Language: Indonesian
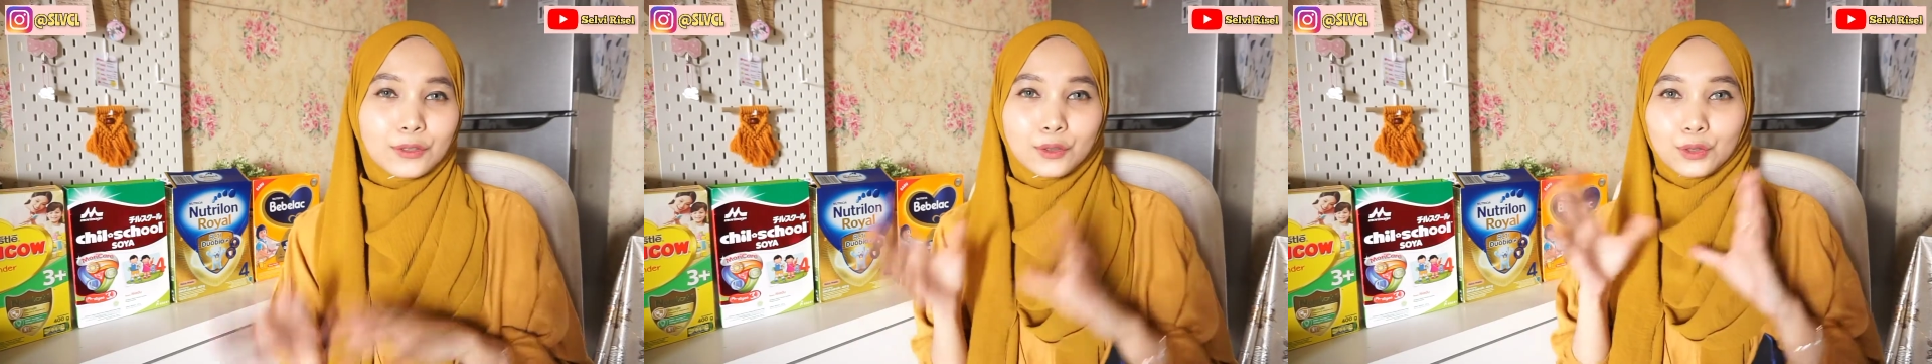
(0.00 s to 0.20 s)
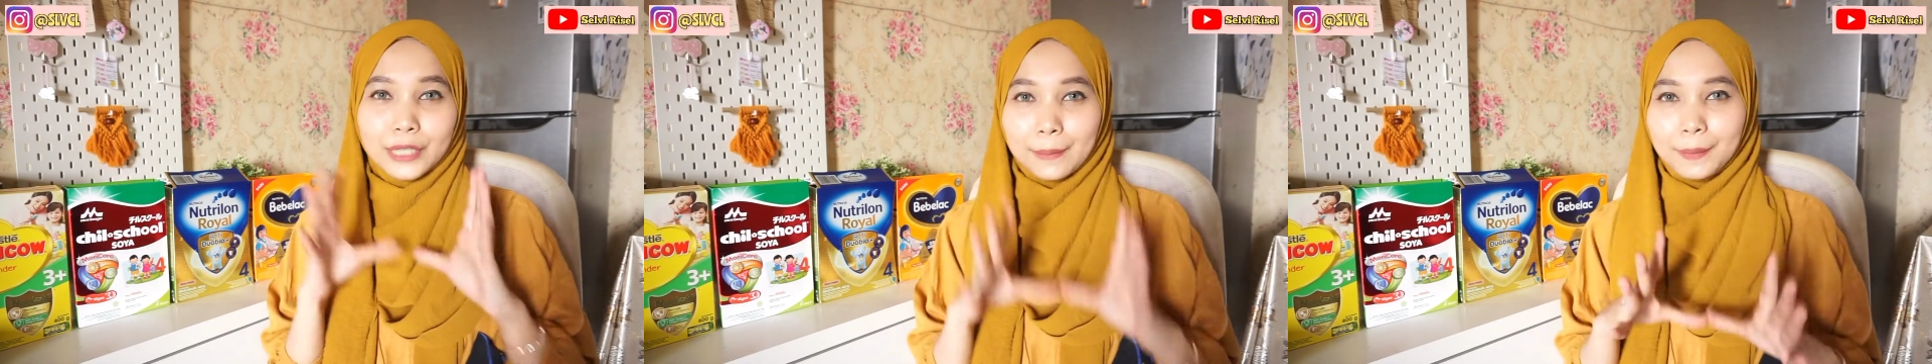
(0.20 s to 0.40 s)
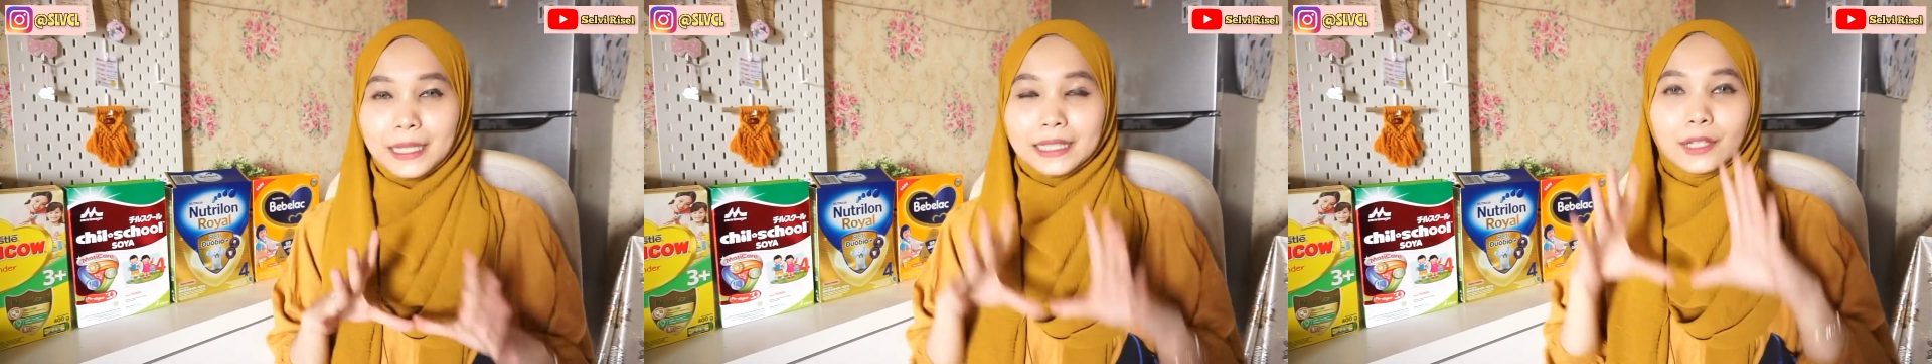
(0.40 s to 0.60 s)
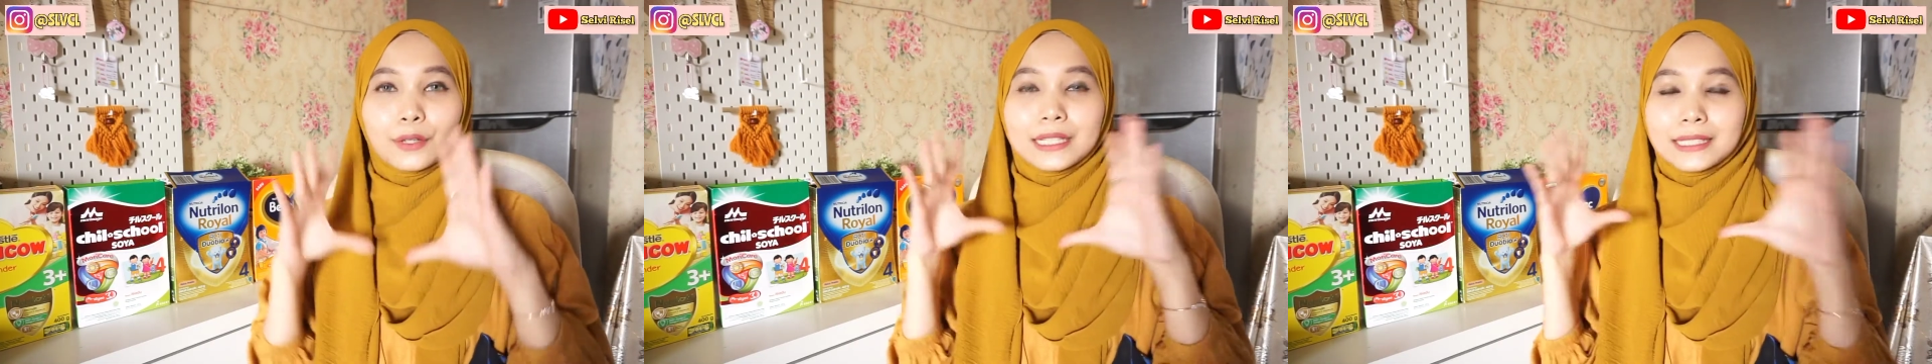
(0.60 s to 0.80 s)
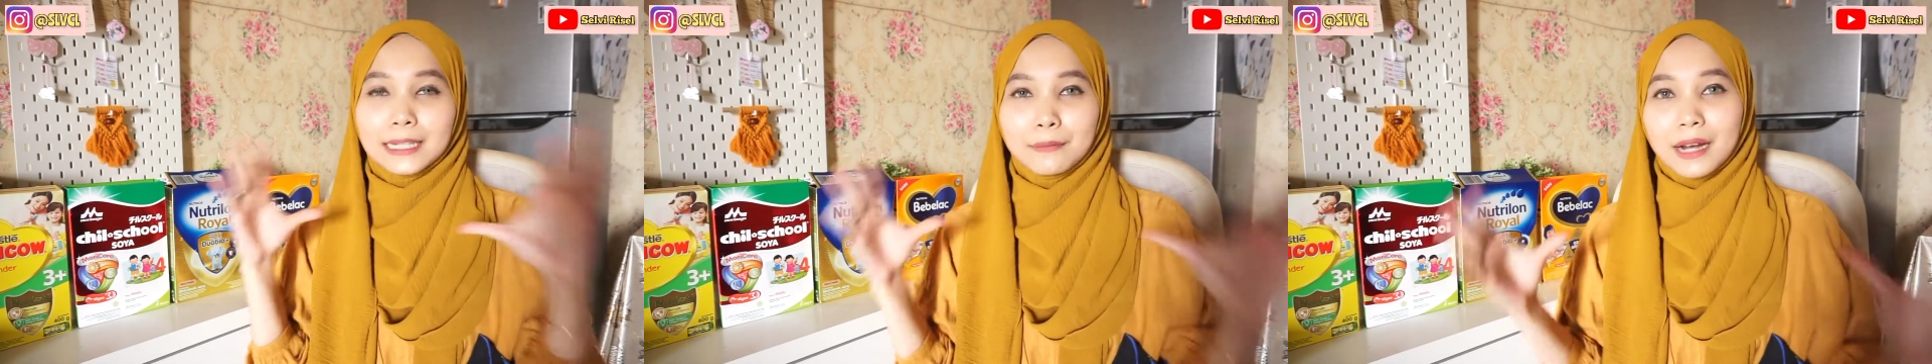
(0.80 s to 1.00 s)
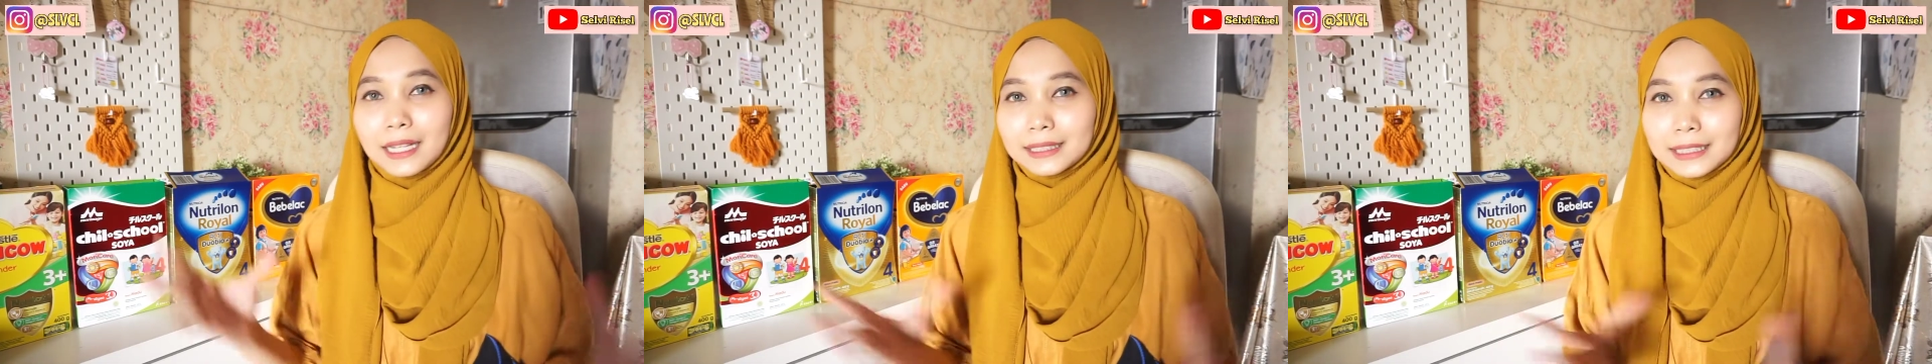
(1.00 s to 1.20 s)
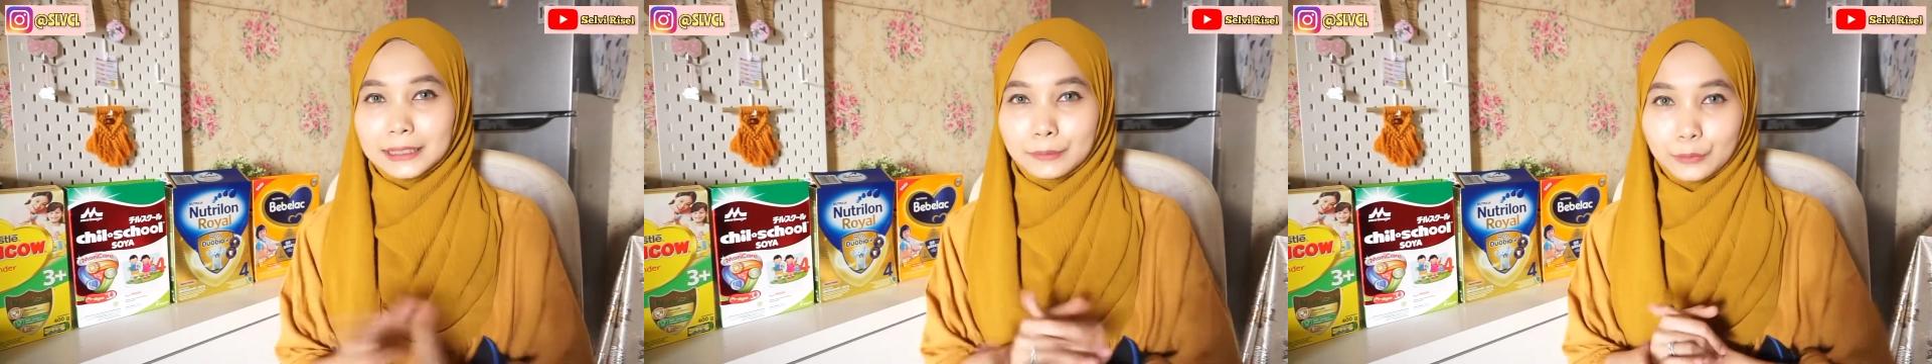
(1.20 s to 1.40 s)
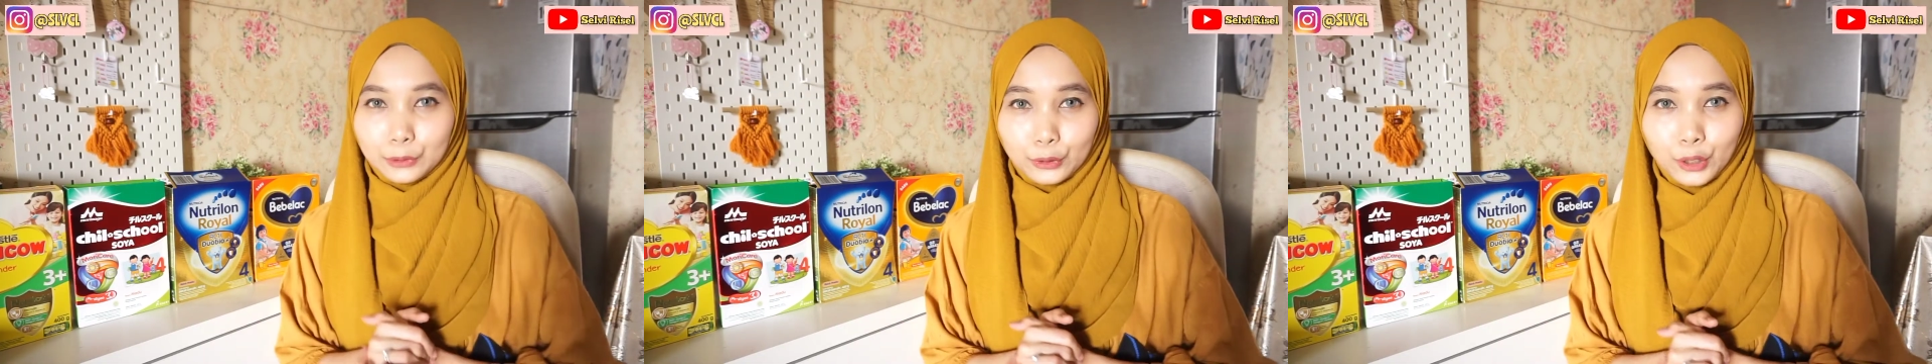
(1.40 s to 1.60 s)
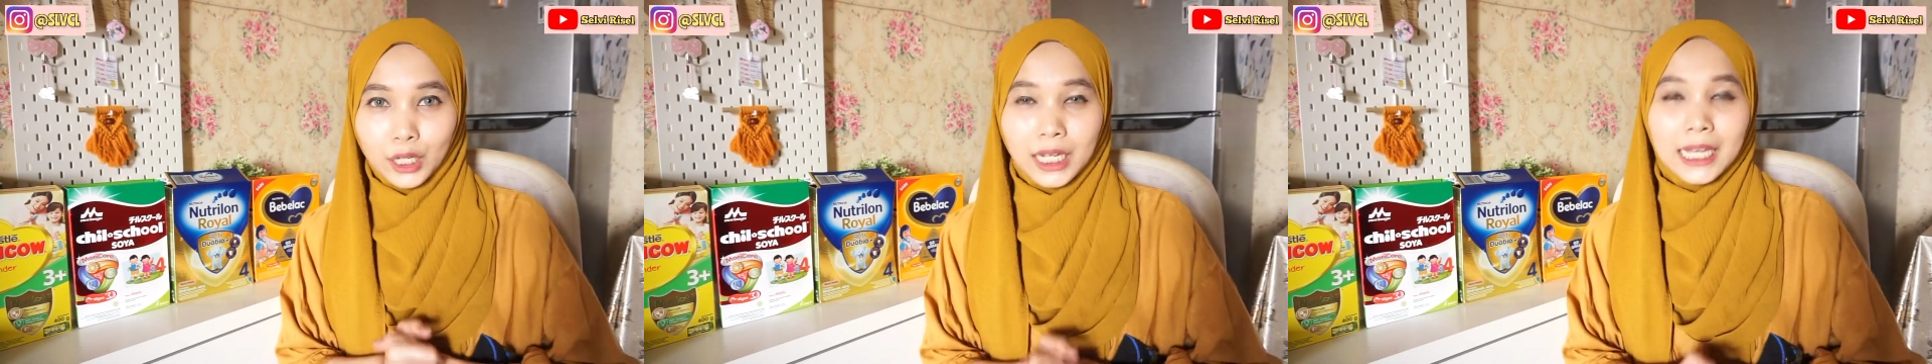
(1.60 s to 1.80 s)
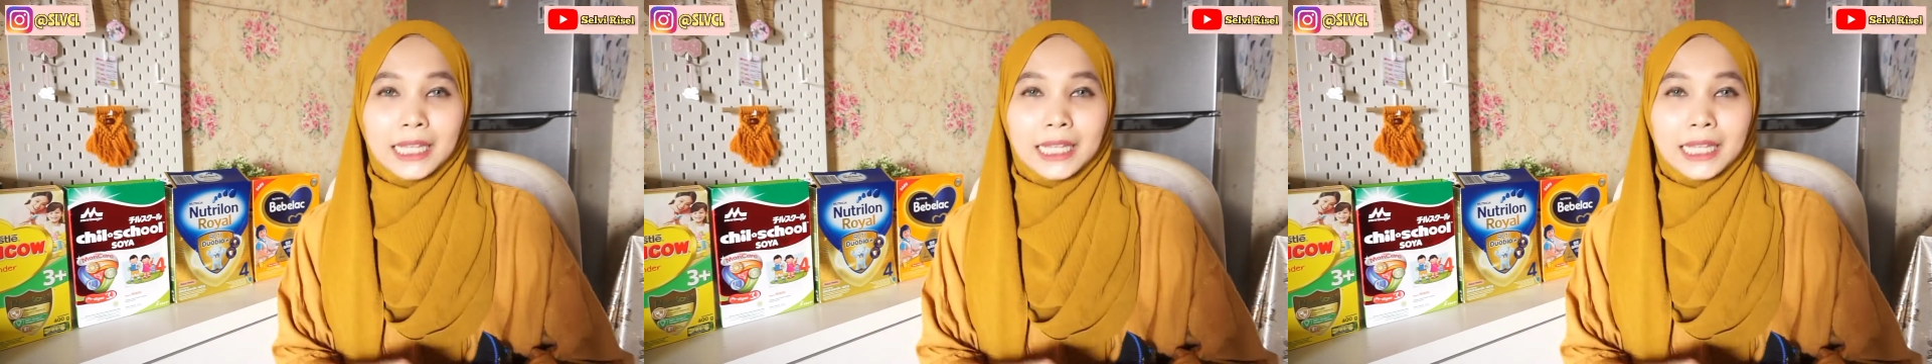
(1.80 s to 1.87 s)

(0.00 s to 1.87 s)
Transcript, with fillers: Susu sapi kita udah sering banget ketemu.